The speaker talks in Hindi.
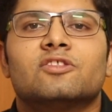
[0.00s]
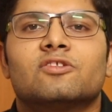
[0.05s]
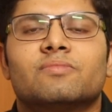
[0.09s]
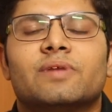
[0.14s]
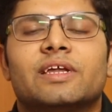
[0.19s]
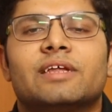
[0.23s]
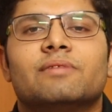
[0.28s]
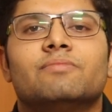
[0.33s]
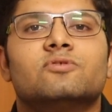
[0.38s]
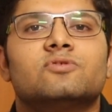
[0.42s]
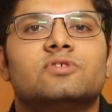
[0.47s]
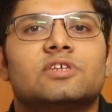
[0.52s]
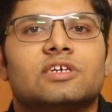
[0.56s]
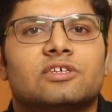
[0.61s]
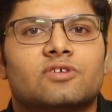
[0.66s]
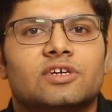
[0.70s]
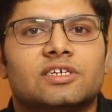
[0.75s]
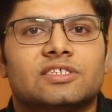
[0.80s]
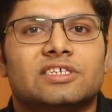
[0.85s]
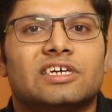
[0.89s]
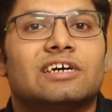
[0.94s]
तो मैंने
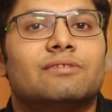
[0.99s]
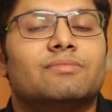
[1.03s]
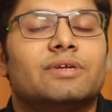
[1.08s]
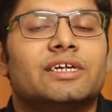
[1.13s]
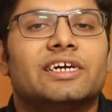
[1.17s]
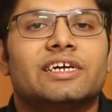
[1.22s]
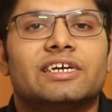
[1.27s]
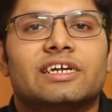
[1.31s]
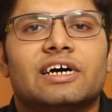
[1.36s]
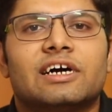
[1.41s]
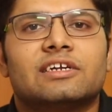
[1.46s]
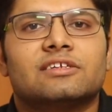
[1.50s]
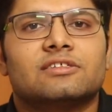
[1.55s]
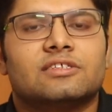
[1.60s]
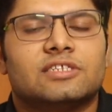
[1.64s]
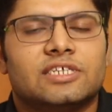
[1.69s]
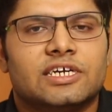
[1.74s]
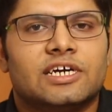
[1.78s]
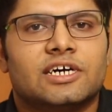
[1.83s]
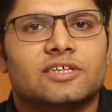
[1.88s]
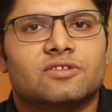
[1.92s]
म्यूज़िक थोड़ा सीखा मैंने गिटार
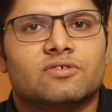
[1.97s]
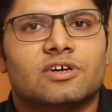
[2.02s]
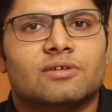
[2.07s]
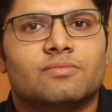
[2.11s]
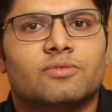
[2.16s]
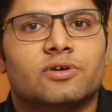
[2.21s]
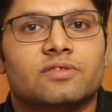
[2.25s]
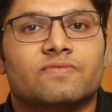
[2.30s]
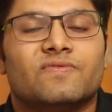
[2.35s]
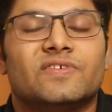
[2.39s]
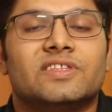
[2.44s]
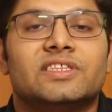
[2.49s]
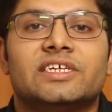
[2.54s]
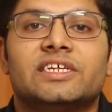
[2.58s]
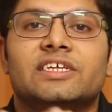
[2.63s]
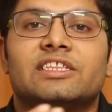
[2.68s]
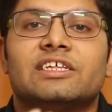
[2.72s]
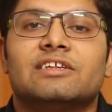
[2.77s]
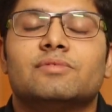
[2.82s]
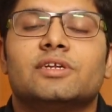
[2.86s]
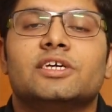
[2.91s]
सीखा थोड़ा बहुत फिर
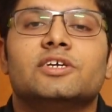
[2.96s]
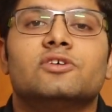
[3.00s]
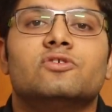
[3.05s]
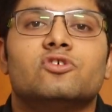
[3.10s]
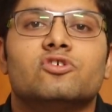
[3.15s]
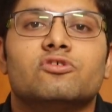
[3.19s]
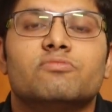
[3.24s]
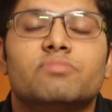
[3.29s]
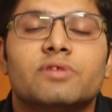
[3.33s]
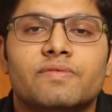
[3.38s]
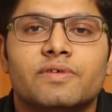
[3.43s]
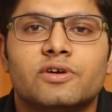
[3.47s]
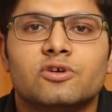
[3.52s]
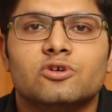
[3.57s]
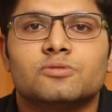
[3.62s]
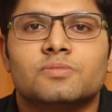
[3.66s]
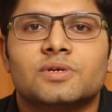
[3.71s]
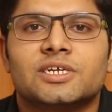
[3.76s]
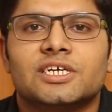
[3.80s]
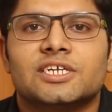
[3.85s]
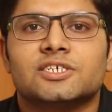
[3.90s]
धीरे धीरे मैंने यूट्यूब पे
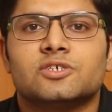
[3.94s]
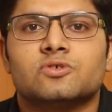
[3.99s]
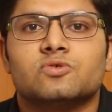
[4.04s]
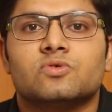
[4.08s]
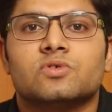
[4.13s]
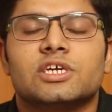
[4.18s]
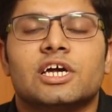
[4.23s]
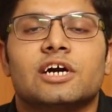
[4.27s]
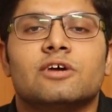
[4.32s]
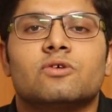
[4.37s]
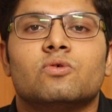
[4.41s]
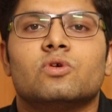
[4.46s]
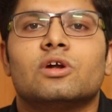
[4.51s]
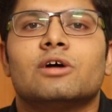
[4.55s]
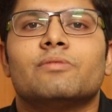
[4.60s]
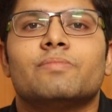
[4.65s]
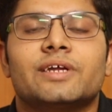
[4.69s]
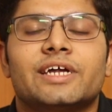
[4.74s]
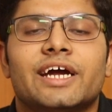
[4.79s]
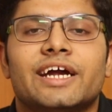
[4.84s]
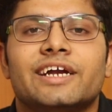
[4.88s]
वीडियोस बनाना शुरू किया
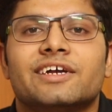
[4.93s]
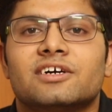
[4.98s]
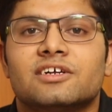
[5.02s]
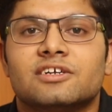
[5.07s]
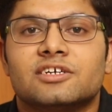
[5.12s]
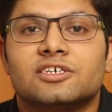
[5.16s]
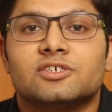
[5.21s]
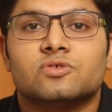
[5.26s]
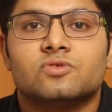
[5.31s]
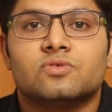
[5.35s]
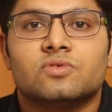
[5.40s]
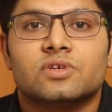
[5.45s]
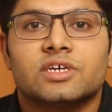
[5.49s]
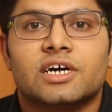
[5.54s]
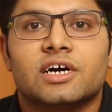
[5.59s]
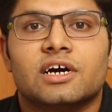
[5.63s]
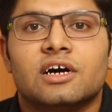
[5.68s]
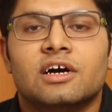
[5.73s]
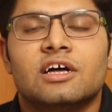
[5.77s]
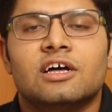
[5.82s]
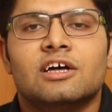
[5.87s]
कोरा पे राइट करना शुरू
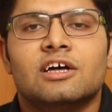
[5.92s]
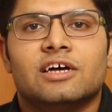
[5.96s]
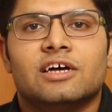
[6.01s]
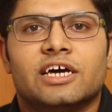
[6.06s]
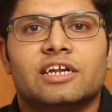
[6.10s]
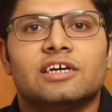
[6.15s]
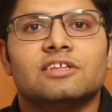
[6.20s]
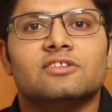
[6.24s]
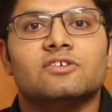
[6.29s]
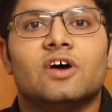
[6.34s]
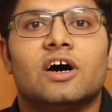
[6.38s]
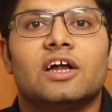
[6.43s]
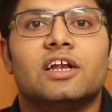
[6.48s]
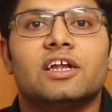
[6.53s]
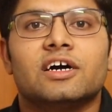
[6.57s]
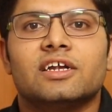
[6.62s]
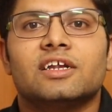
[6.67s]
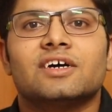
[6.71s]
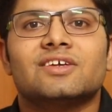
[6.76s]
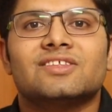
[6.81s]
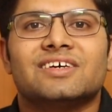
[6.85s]
किया है ना तो
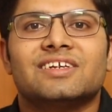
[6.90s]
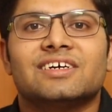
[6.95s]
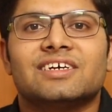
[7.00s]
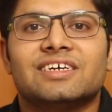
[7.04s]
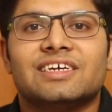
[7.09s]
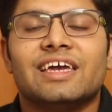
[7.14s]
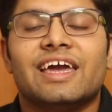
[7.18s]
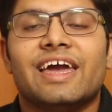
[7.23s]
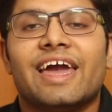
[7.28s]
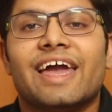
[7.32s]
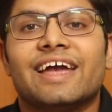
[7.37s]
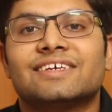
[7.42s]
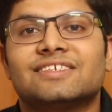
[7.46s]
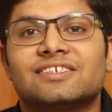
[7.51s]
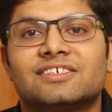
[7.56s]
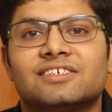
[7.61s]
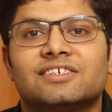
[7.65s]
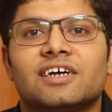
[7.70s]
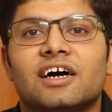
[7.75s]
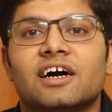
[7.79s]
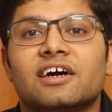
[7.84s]
अलग अलग तरह की
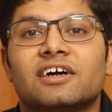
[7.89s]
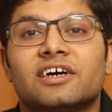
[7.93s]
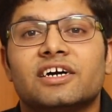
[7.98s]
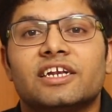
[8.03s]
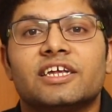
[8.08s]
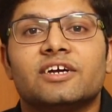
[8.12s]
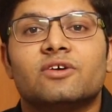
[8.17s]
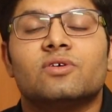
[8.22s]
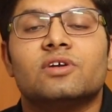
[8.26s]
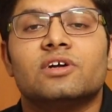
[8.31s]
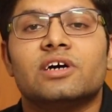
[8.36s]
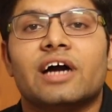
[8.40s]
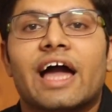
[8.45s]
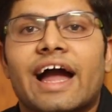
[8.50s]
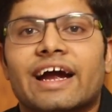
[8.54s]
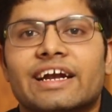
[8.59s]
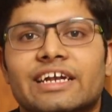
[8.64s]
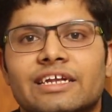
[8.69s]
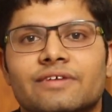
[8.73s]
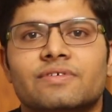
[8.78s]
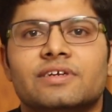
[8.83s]
एक्स्ट्रा करिकुलर
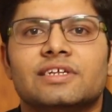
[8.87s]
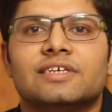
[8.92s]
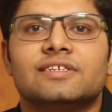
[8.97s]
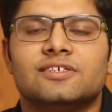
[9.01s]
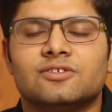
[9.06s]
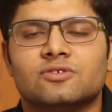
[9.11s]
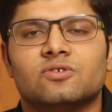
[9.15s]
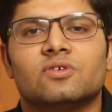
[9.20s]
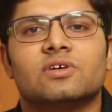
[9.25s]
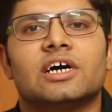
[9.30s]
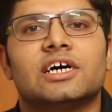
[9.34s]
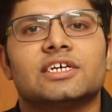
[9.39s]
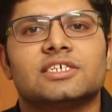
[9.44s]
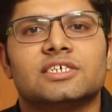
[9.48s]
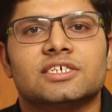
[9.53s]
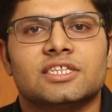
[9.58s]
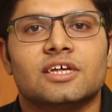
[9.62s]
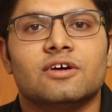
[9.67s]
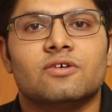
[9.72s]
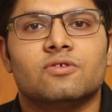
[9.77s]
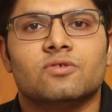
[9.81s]
एक्टिविटीज़ जिनको कहा
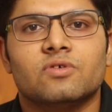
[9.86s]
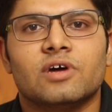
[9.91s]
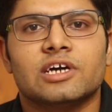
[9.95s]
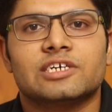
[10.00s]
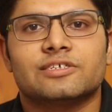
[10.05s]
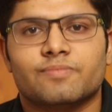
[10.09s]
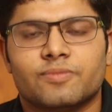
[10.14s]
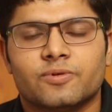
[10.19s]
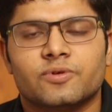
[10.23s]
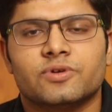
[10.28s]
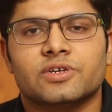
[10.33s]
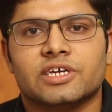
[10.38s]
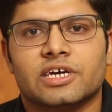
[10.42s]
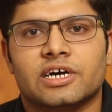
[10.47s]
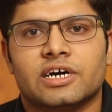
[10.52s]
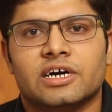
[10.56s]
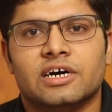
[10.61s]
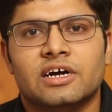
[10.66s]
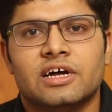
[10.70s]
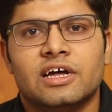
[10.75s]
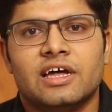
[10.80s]
जाता है उनको एक्सप्लोर
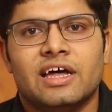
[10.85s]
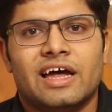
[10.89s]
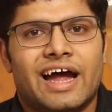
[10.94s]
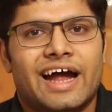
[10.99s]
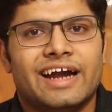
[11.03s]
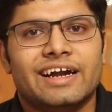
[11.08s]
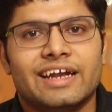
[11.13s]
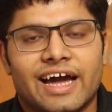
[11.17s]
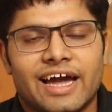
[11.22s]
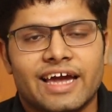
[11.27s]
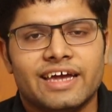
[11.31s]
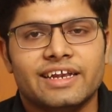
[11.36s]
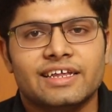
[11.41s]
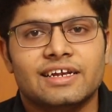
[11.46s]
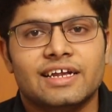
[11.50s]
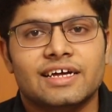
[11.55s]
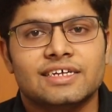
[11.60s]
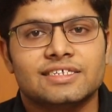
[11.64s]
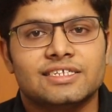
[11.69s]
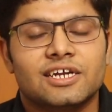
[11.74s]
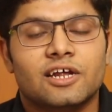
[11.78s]
किया एंड आई
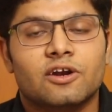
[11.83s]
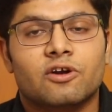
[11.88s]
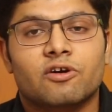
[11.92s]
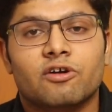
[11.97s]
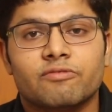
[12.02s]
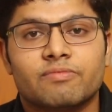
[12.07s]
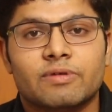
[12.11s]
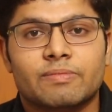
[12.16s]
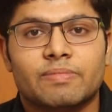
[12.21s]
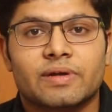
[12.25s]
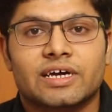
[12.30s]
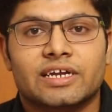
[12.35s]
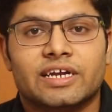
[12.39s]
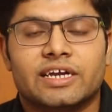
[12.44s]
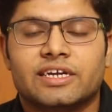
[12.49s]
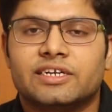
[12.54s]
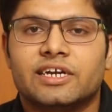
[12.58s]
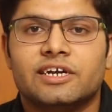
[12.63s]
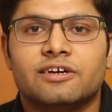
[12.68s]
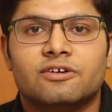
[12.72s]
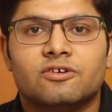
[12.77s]
रियलाइज दैट अ लॉट ऑफ पीपल
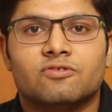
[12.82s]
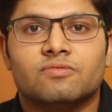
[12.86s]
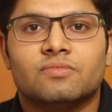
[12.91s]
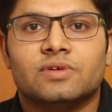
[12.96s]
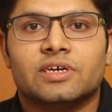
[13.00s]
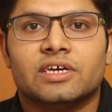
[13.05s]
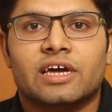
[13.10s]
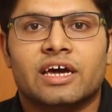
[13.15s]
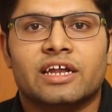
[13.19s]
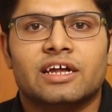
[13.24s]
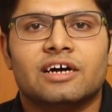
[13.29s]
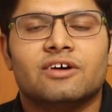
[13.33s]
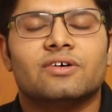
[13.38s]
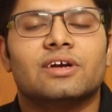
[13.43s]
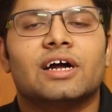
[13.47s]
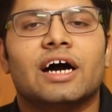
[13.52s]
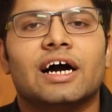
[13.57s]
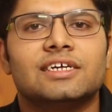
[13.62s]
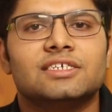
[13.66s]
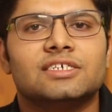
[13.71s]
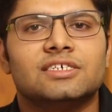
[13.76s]
कनेक्टेड टू मी है ना
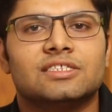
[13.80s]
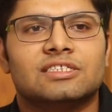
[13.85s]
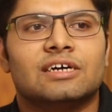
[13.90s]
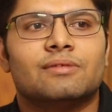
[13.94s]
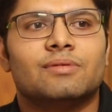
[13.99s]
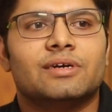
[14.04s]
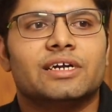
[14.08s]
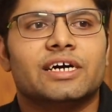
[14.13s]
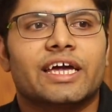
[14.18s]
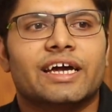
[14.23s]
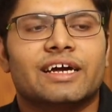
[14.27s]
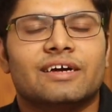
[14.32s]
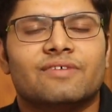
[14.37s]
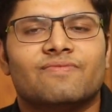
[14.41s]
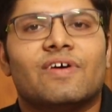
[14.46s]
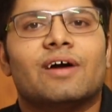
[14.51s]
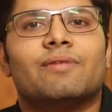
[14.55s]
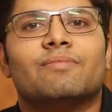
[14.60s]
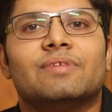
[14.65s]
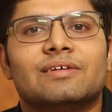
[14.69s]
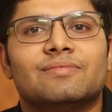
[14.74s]
और आज इतना बड़ा एक
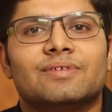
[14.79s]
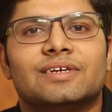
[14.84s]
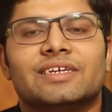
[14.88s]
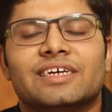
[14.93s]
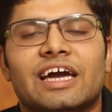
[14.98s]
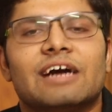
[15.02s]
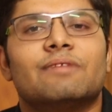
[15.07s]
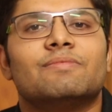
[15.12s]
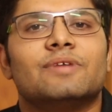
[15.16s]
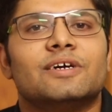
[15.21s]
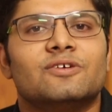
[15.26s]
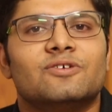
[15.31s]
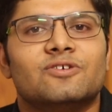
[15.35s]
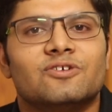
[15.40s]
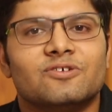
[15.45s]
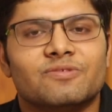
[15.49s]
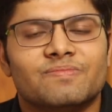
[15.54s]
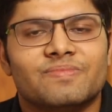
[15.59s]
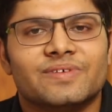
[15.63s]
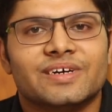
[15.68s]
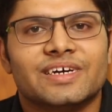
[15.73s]
फैमिली बन गया अपना
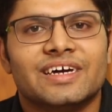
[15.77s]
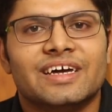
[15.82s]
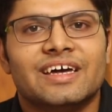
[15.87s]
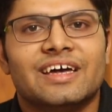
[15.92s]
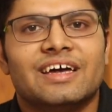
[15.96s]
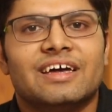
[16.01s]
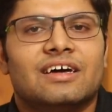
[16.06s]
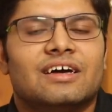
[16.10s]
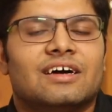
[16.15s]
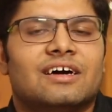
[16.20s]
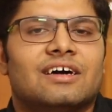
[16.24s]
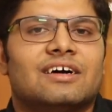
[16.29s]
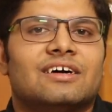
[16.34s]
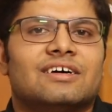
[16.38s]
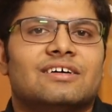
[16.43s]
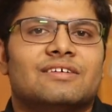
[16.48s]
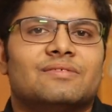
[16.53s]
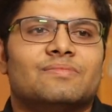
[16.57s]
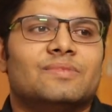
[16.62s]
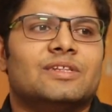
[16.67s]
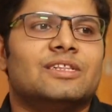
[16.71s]
यूट्यूब पे
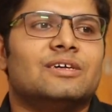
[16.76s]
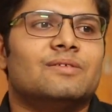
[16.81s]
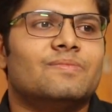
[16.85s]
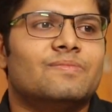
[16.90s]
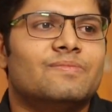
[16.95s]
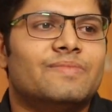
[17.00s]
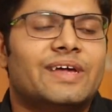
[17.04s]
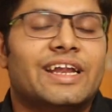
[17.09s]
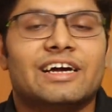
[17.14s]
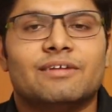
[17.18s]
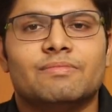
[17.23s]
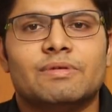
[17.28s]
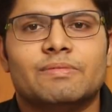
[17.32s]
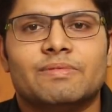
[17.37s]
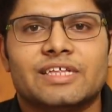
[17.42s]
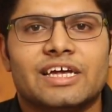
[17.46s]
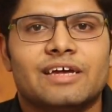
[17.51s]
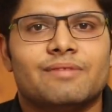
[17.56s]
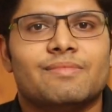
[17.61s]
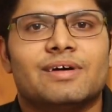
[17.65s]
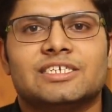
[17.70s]
मतलब मैंने कभी
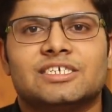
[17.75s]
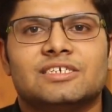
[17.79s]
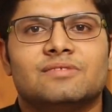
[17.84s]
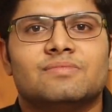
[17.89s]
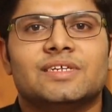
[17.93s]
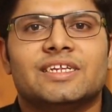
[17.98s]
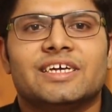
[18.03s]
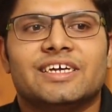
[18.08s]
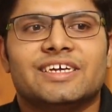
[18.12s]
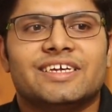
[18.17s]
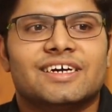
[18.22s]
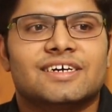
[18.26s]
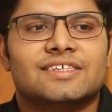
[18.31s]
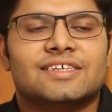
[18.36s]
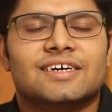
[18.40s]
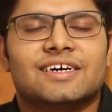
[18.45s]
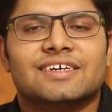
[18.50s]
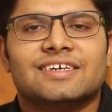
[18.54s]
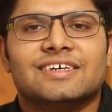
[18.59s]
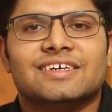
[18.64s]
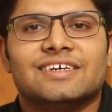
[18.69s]
पता इमेजिन भी नहीं किया
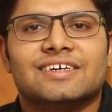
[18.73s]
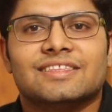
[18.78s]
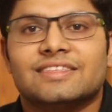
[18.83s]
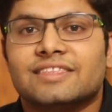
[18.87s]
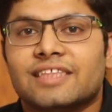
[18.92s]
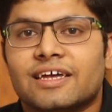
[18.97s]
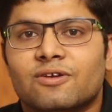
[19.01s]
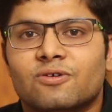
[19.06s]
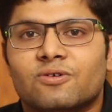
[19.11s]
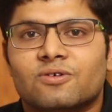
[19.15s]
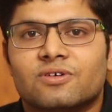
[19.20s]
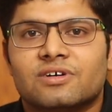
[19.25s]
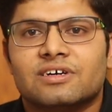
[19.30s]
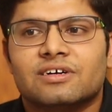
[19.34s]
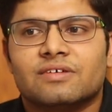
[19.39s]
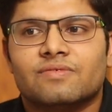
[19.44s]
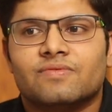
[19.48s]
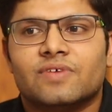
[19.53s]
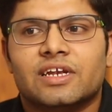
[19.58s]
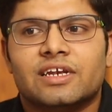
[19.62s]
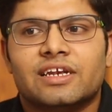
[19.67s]
था कि इतने लोग
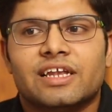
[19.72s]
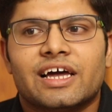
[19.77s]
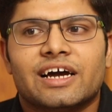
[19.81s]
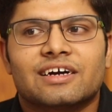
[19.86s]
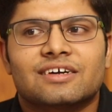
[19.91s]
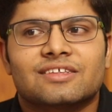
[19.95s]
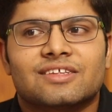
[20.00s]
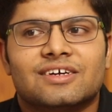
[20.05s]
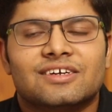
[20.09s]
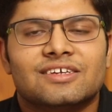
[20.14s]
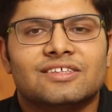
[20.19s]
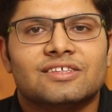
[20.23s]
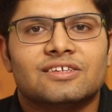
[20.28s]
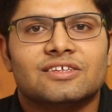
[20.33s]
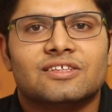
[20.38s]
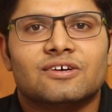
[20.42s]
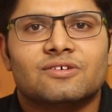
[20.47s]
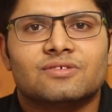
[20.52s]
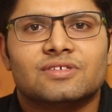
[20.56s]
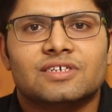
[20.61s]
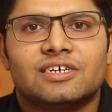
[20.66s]
वन लाख थर्टी
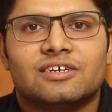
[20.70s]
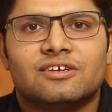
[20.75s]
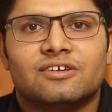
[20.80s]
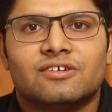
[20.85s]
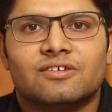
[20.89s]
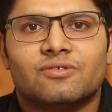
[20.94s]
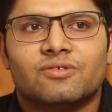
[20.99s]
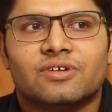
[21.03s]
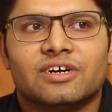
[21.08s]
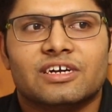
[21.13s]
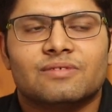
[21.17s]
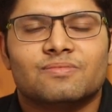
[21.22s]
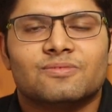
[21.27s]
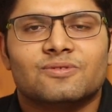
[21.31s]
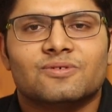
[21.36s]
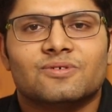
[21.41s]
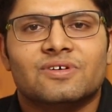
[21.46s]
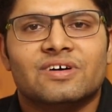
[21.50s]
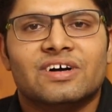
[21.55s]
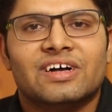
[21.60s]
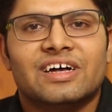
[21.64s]
थ्री थाउजेंड हो गए अब
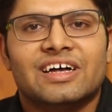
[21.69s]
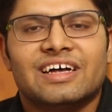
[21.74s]
तो